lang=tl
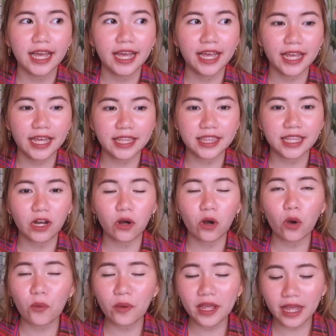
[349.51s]
And
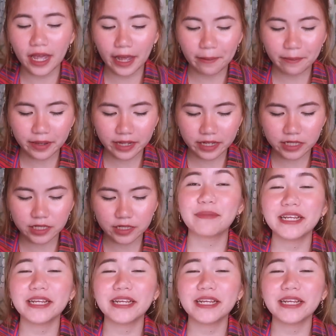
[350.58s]
OEM is,